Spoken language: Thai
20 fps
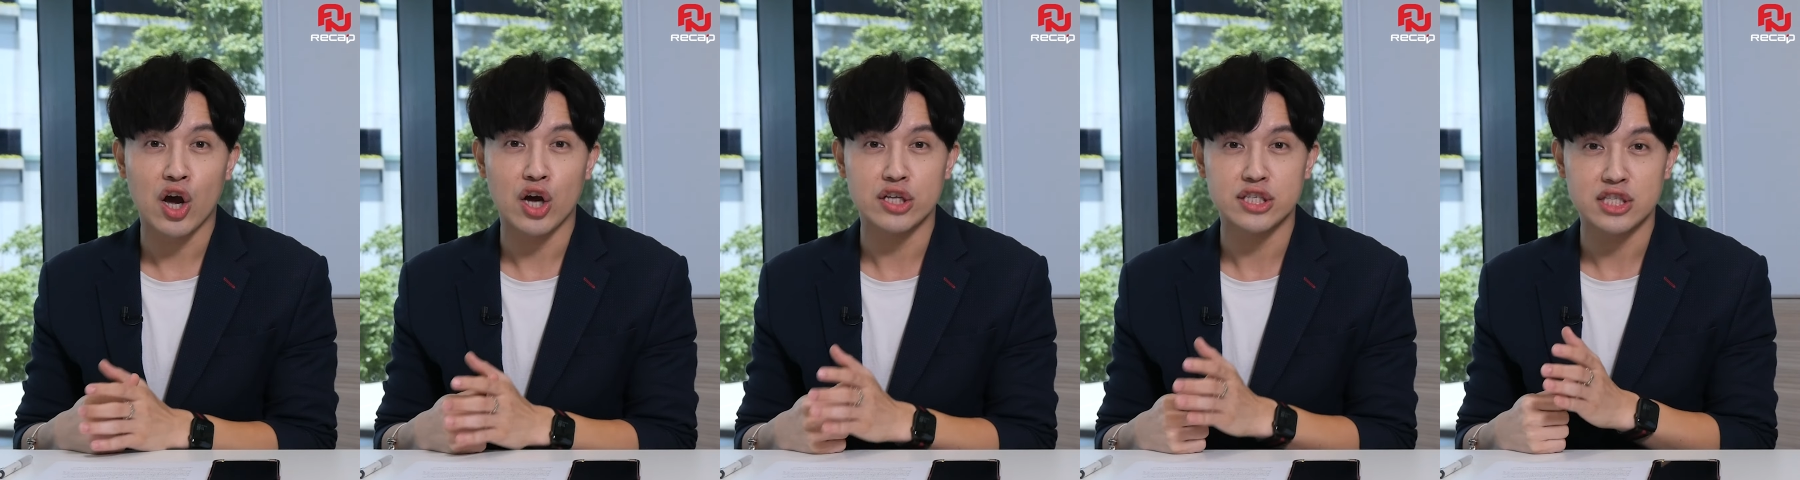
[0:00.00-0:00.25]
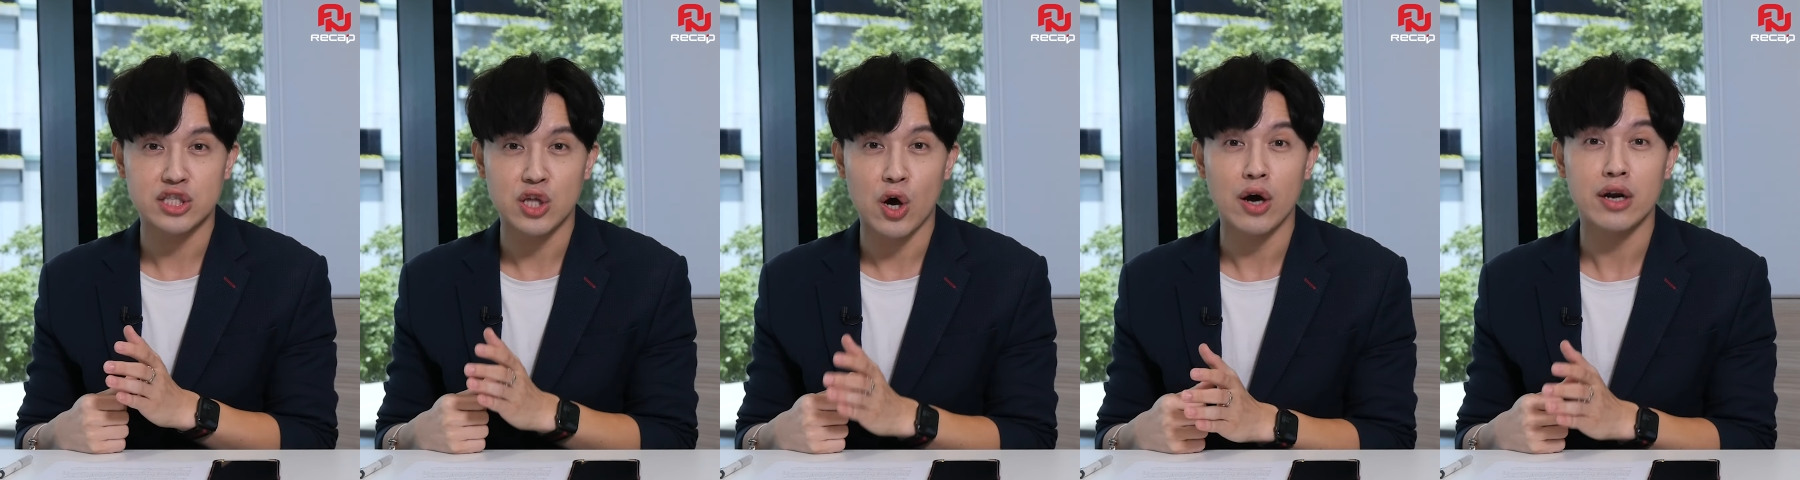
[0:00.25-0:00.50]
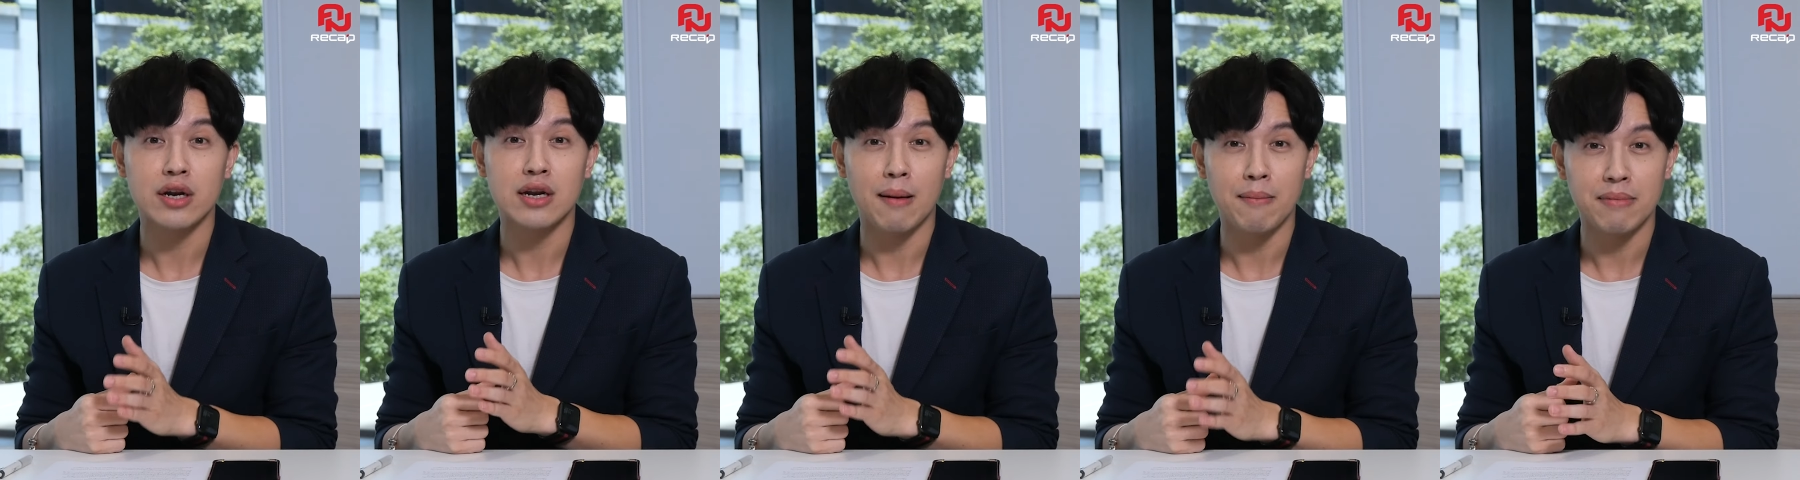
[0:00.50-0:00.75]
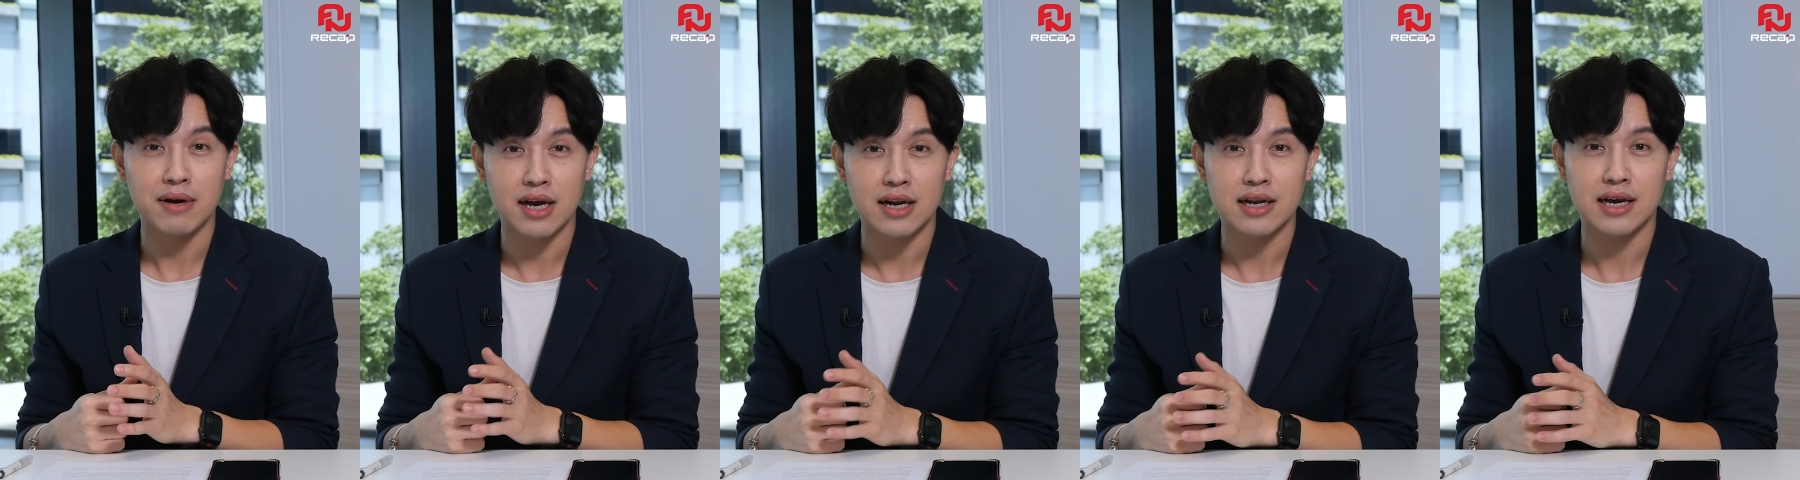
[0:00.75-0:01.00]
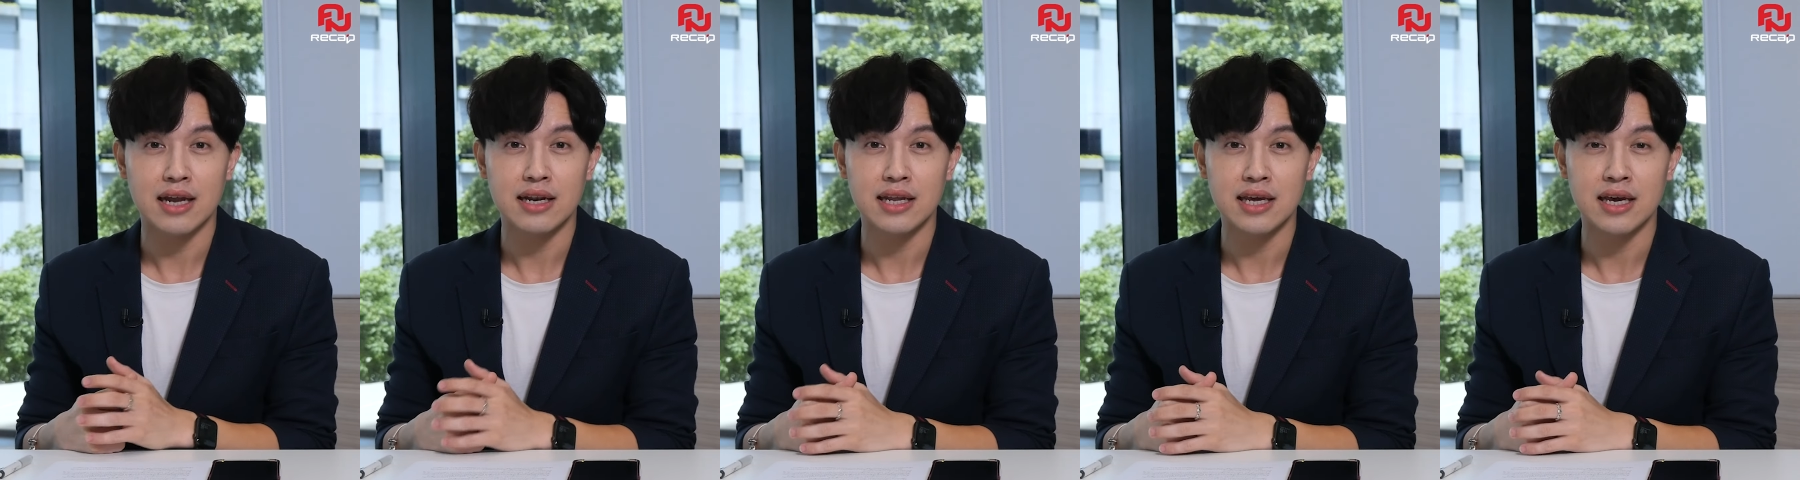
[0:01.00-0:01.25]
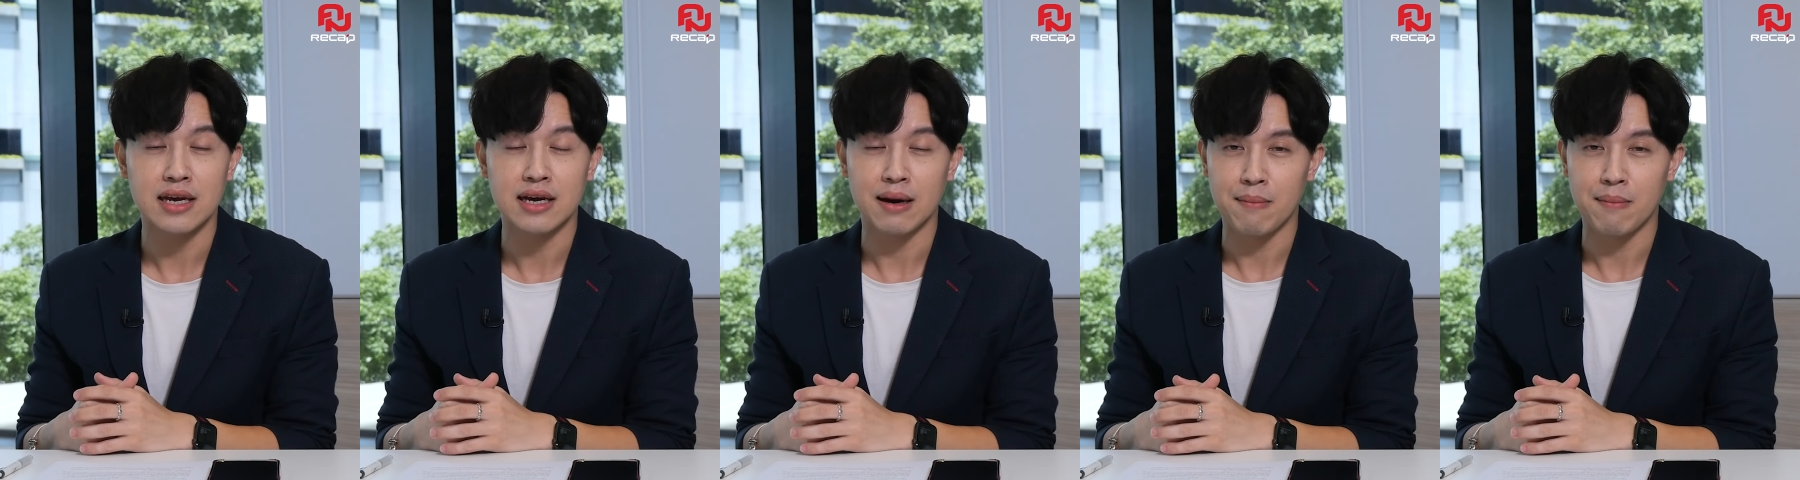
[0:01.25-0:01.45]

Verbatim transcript: ก็จะต้องดำเนินคดี